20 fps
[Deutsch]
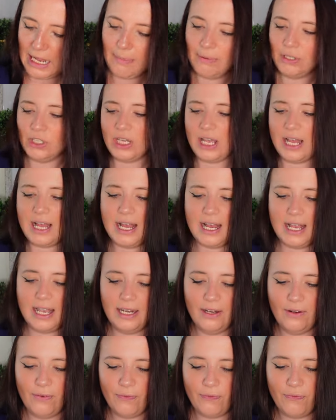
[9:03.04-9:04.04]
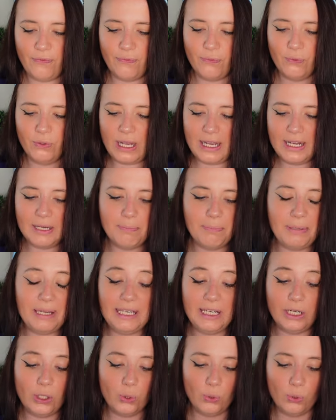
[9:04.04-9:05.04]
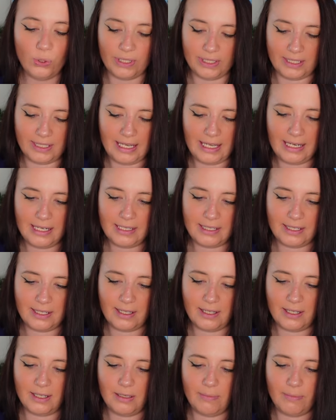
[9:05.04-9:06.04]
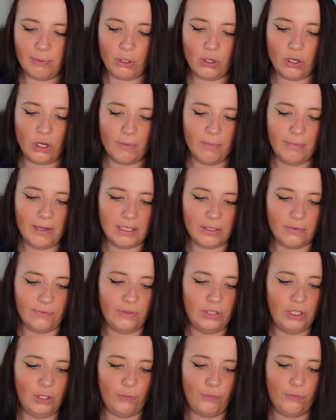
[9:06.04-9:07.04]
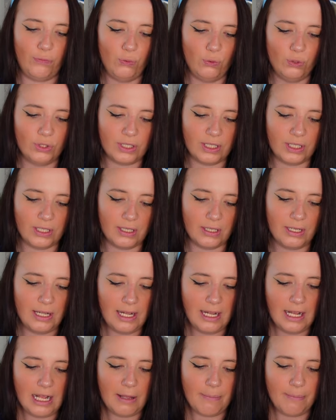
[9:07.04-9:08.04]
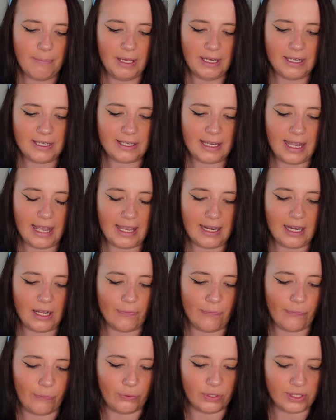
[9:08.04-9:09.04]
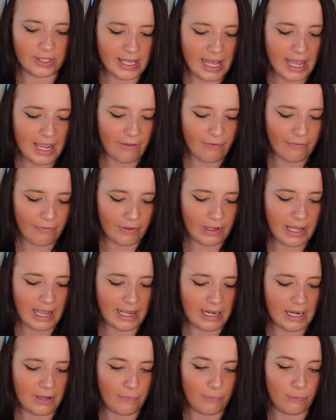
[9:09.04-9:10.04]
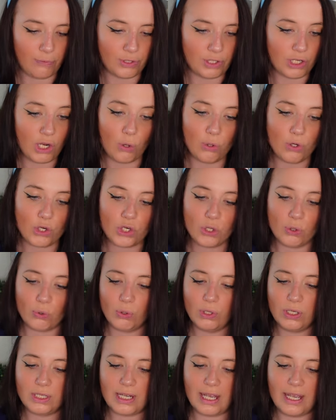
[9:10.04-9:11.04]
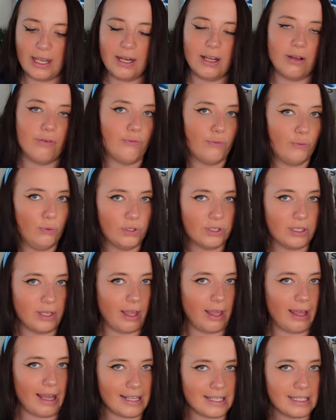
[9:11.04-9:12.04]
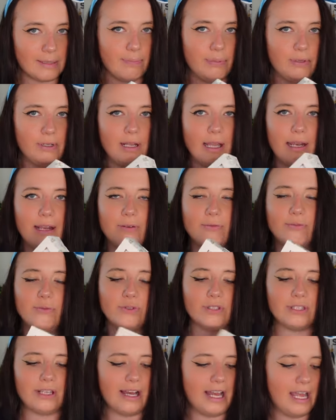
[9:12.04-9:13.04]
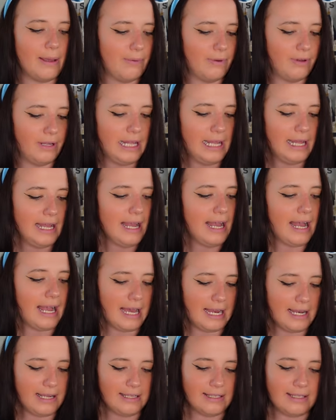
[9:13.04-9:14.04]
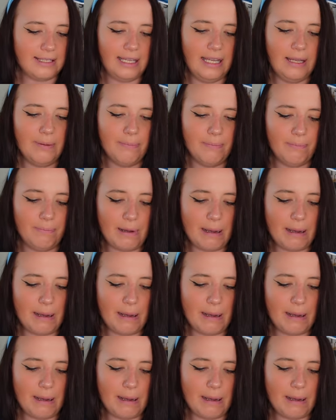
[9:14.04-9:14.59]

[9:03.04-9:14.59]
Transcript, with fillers: habe ich ein, ein Pediküre-Set äh, bekommen, also für die Füße mit einer Fußseife, einer Fußlotion und einer Fußraspel, einer Fußreibe. Alles im